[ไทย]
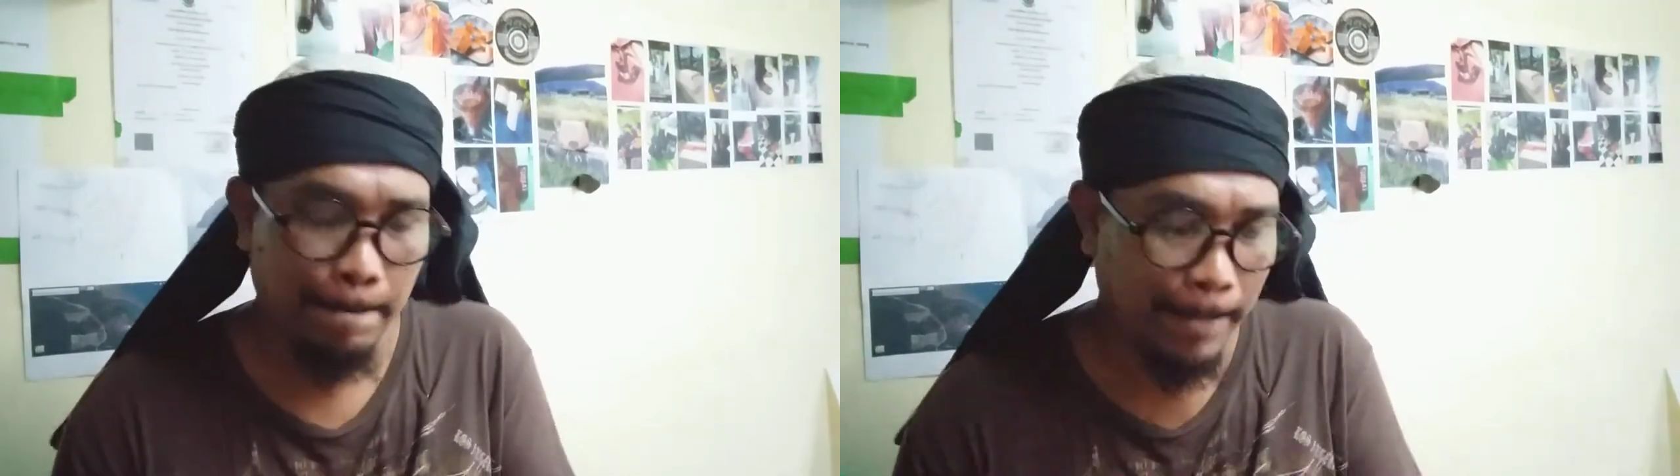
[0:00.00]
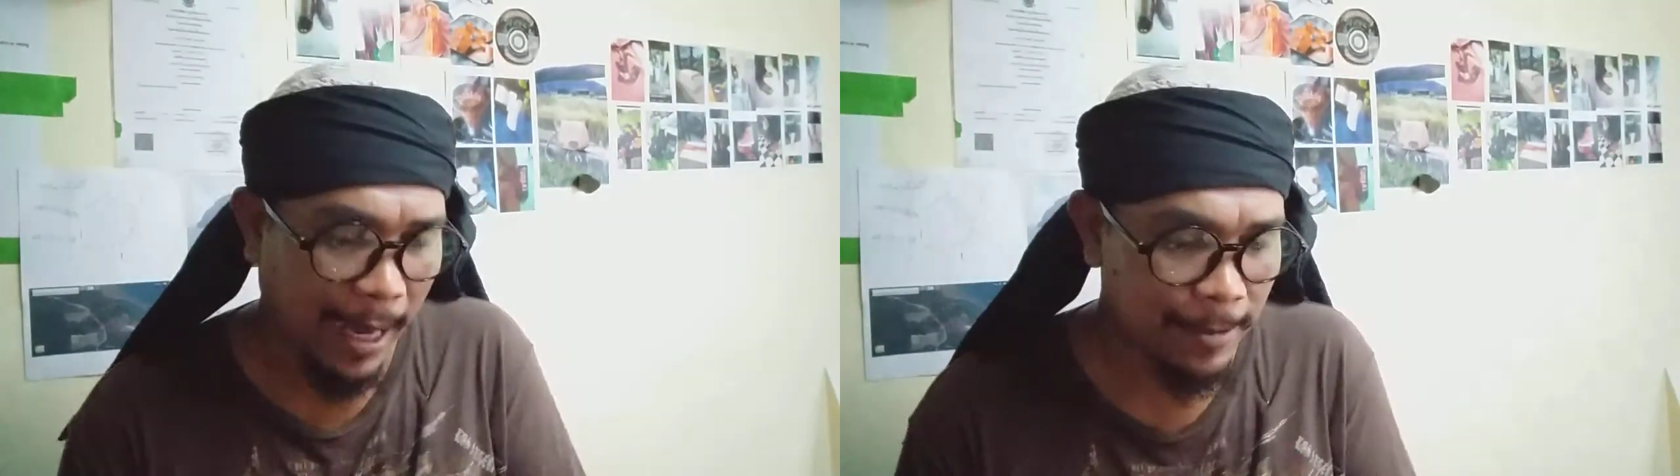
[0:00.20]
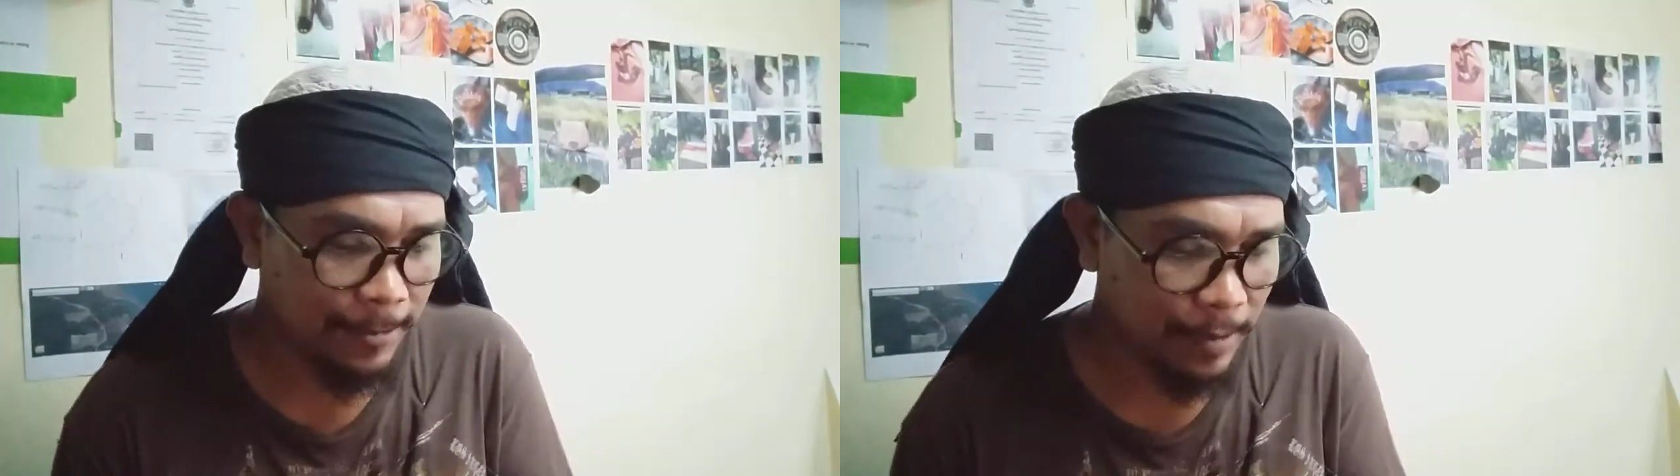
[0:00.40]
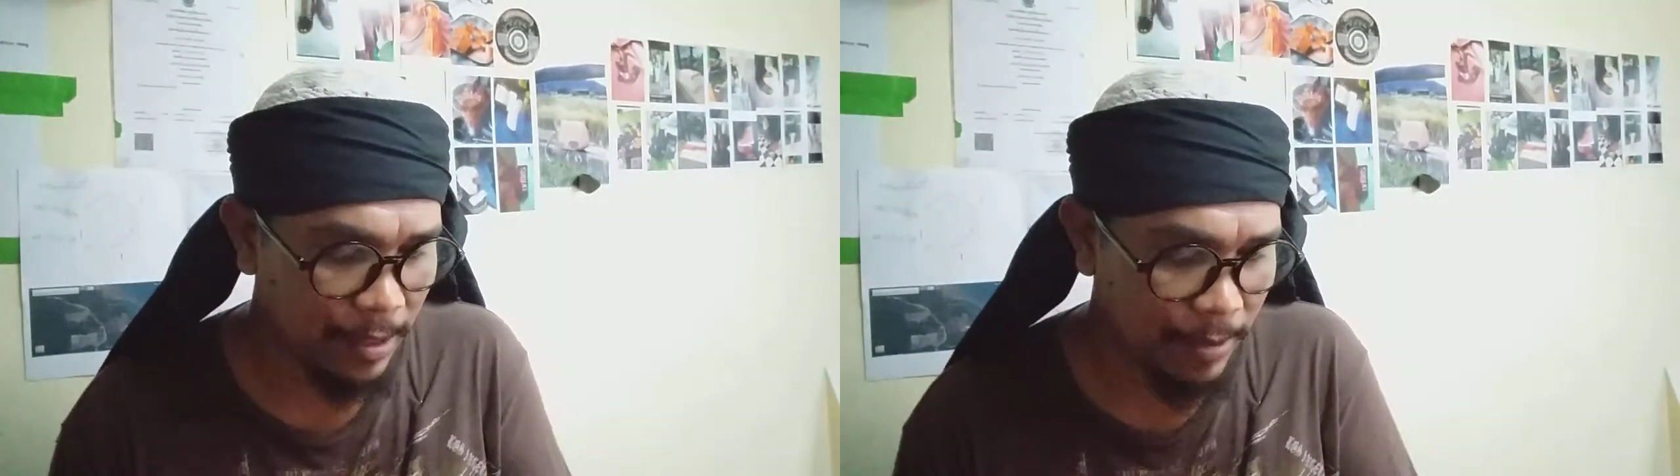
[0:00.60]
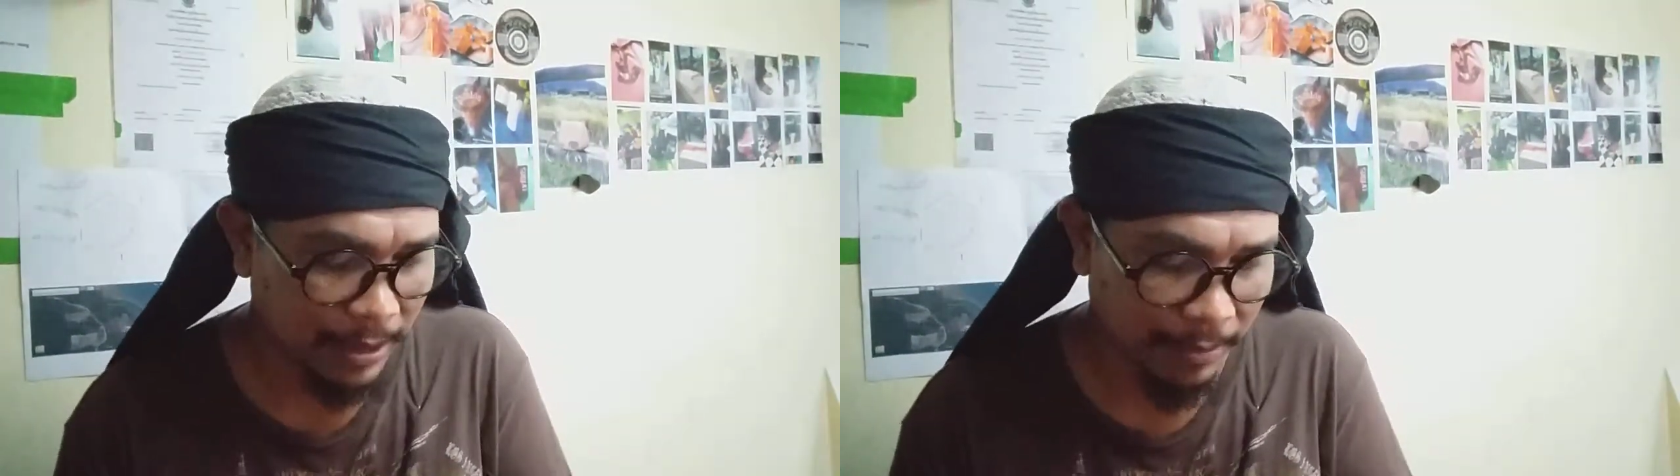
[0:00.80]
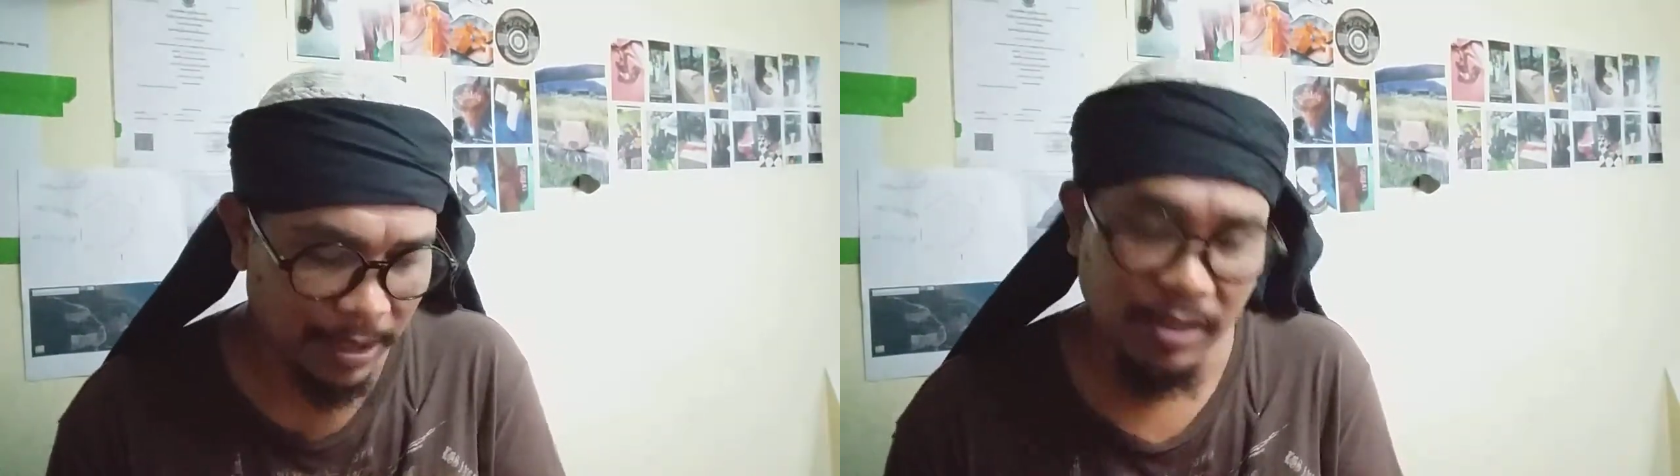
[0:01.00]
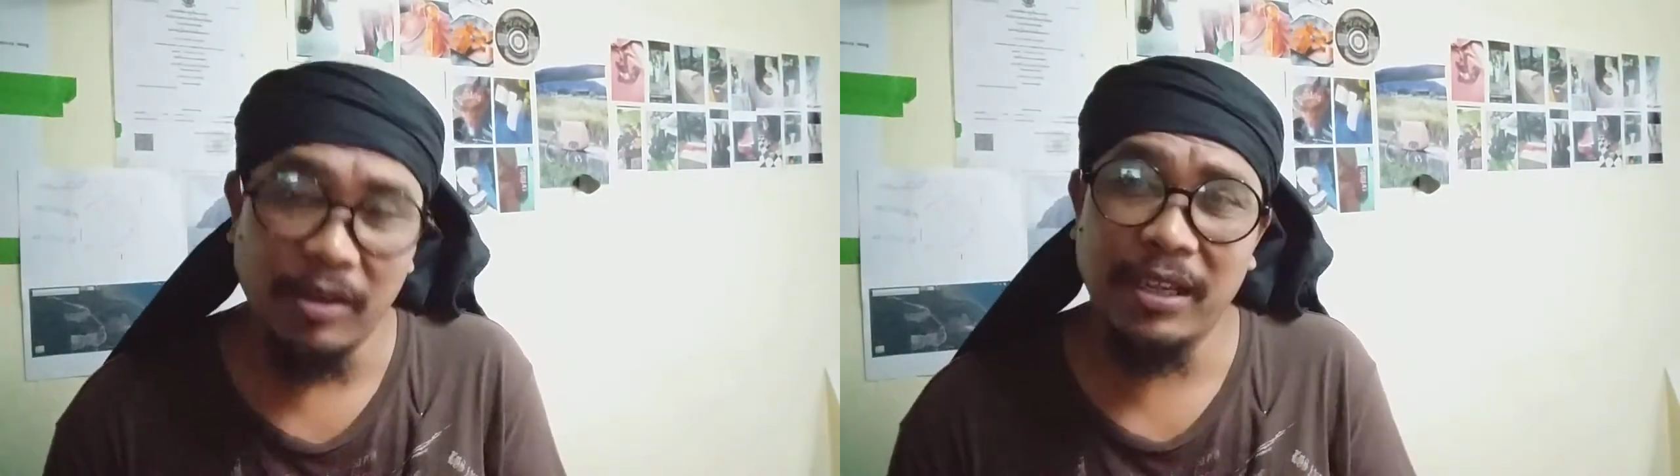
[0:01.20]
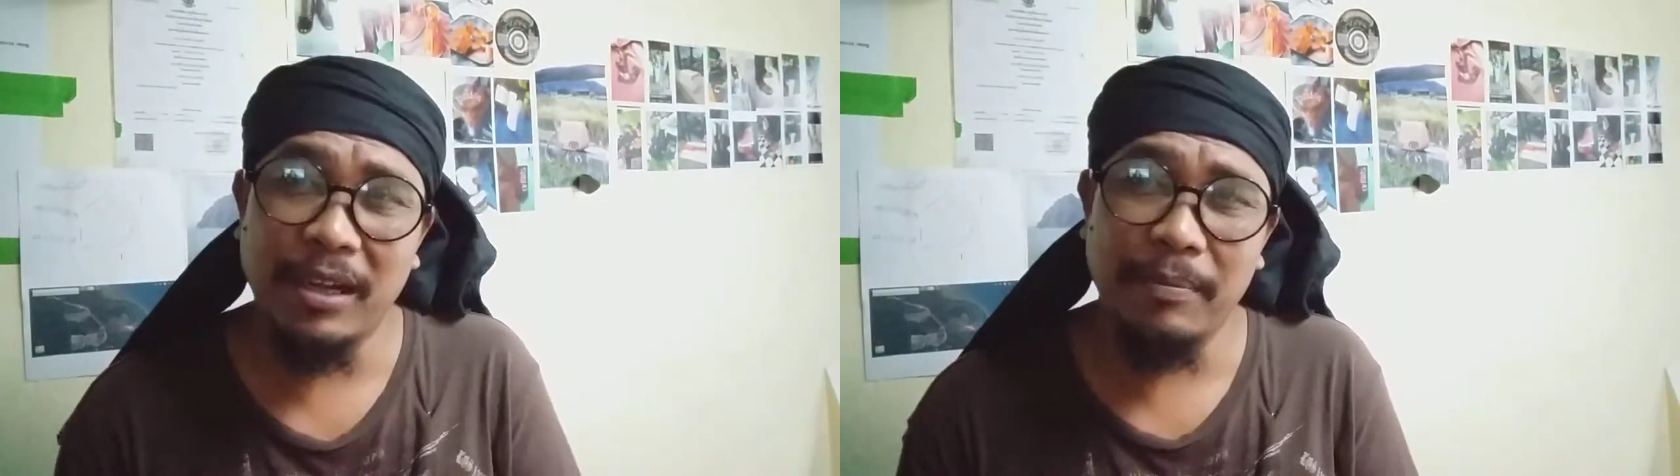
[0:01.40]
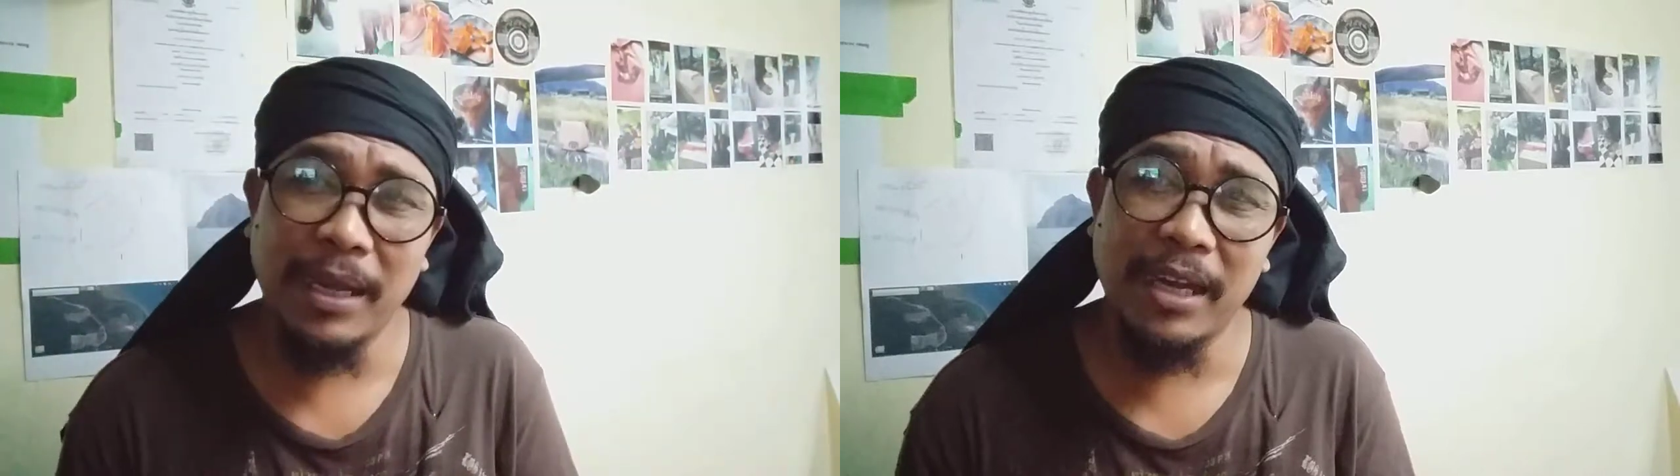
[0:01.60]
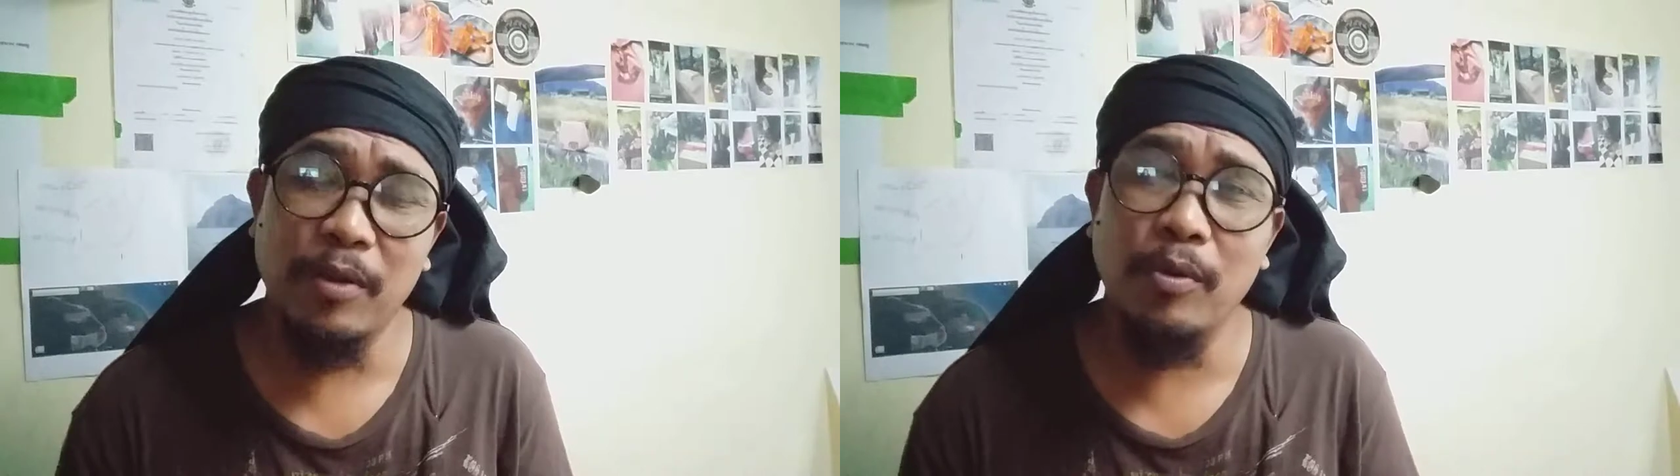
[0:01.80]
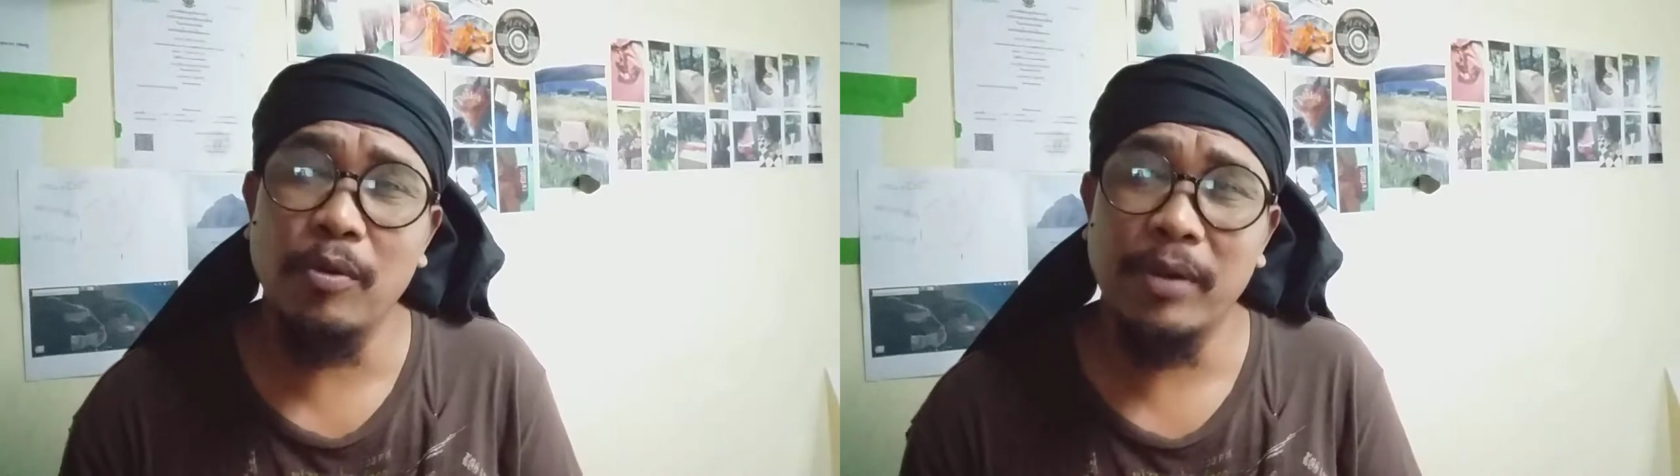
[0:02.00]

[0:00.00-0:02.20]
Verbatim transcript: นะวันนี้บางจะมาสอนเกี่ยวกับการดู